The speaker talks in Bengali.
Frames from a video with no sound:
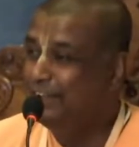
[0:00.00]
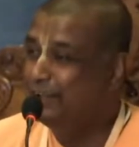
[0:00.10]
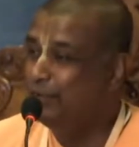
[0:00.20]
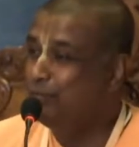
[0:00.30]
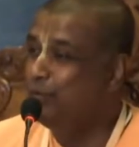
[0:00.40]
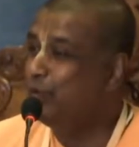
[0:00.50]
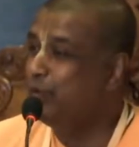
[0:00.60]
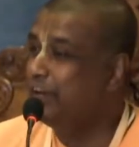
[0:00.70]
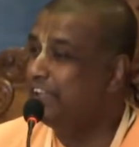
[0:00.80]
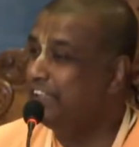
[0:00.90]
তো ভোগ
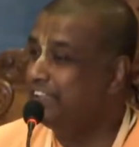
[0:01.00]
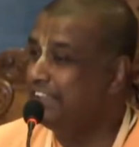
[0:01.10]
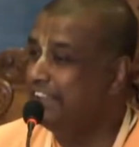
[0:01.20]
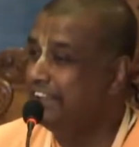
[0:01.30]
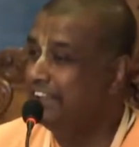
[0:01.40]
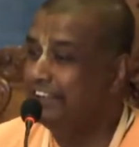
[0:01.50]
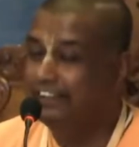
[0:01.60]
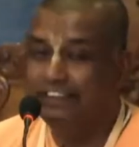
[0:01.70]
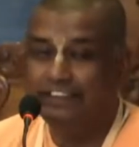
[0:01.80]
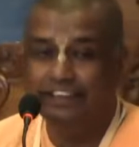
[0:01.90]
করা যাচ্ছে না
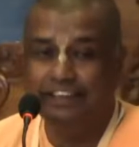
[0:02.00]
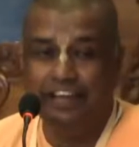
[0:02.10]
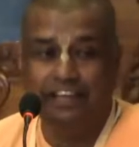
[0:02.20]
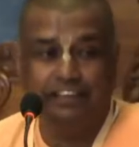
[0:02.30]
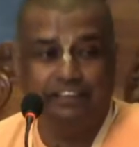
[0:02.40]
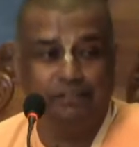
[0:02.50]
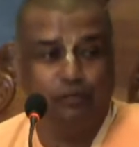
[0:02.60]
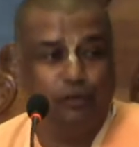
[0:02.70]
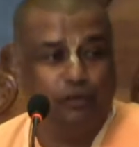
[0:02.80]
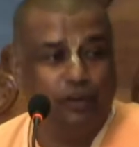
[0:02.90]
এদিকে না যাচ্ছে
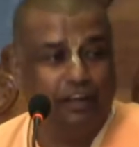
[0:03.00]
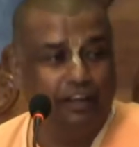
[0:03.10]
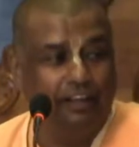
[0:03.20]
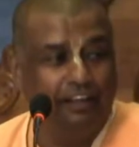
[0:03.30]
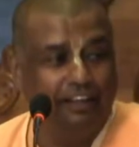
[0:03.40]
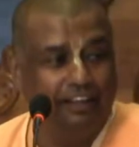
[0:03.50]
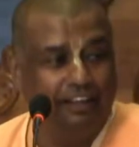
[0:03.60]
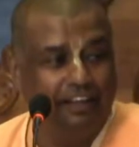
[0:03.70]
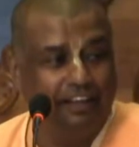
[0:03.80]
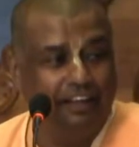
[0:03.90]
ভোগ করা
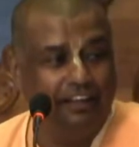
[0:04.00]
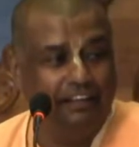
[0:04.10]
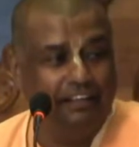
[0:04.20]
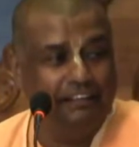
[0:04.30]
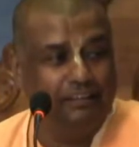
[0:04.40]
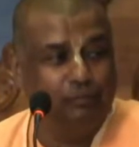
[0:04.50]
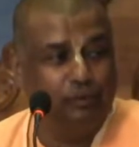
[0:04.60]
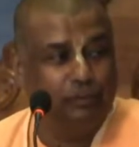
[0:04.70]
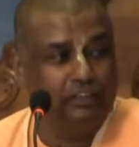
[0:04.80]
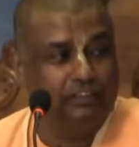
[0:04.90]
আর না যাচ্ছে
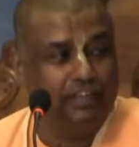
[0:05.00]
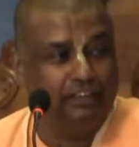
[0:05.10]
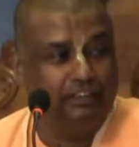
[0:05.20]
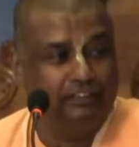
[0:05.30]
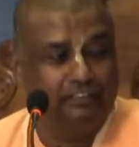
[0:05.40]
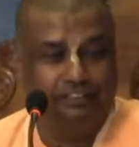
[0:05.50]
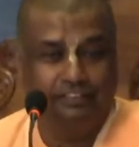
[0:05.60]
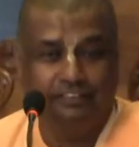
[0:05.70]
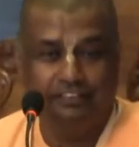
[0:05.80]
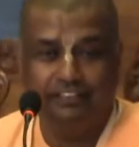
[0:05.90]
ভক্তির স্বাদ
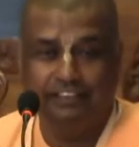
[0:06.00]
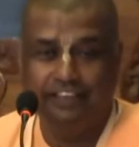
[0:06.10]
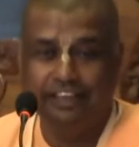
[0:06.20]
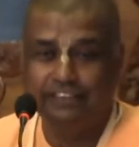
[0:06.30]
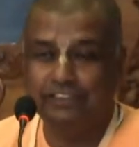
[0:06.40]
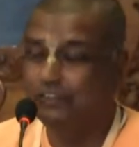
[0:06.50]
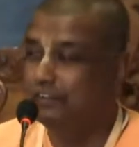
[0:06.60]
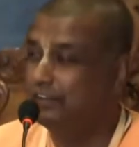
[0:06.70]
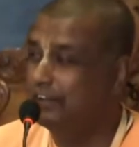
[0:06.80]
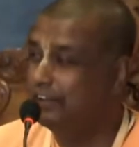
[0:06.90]
আস্বাদন
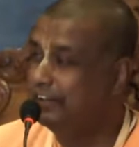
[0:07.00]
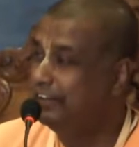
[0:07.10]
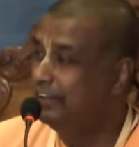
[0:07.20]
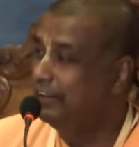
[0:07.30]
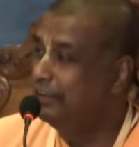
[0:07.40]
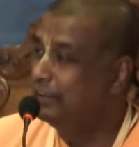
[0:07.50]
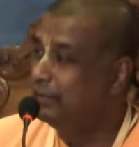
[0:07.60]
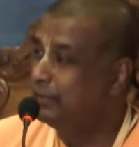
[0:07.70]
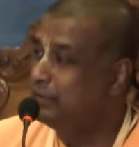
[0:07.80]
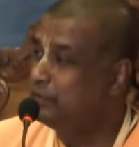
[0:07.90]
করা
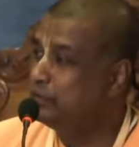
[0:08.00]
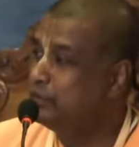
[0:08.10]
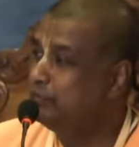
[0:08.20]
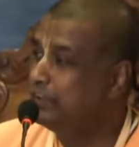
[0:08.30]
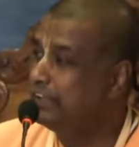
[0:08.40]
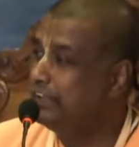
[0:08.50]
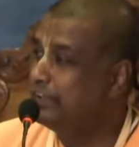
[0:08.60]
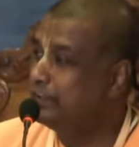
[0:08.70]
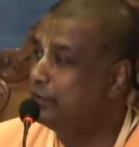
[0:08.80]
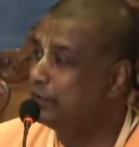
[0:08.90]
তো কিছুদিন পরে কি
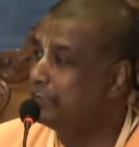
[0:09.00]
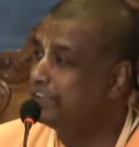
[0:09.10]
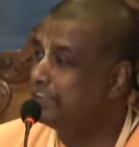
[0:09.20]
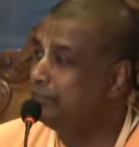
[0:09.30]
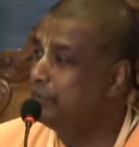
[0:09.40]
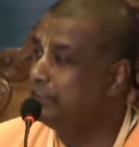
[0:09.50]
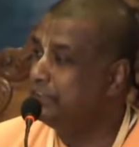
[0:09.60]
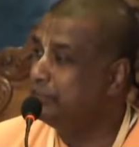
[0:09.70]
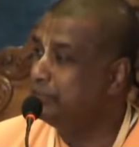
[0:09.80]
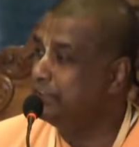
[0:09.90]
হচ্ছে হতাশাময়
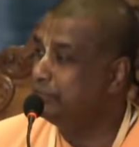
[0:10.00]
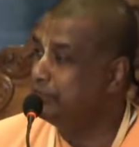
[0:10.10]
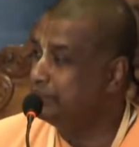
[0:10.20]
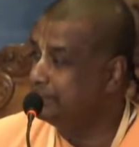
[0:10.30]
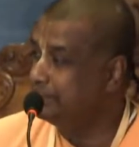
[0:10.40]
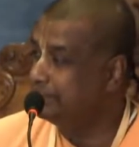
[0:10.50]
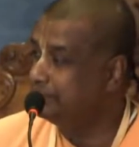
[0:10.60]
জীবনযাপন হচ্ছে